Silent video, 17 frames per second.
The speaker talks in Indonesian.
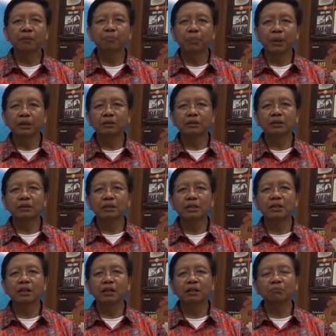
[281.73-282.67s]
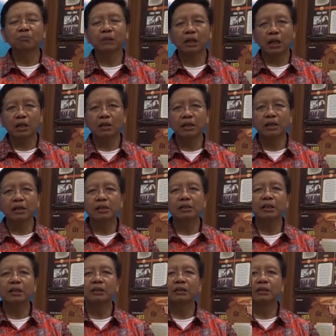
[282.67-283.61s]
hebat di dalam
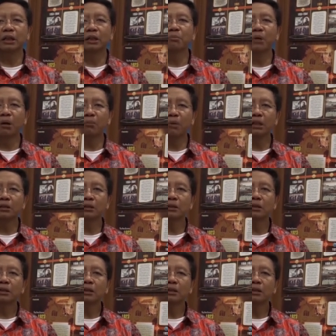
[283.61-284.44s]
karya dan imamat,